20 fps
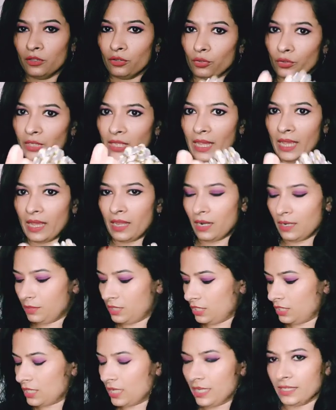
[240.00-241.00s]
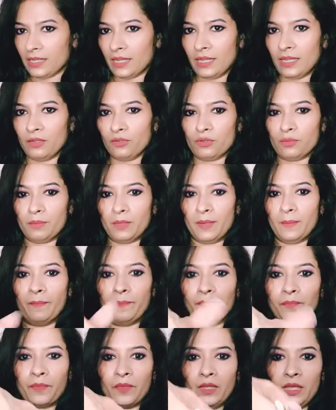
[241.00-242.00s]
तो ये आराम से चला जाएगा उसमें
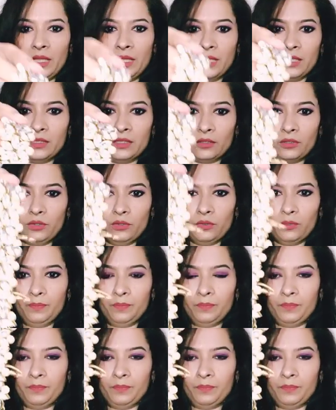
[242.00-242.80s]
ये देख सकते हो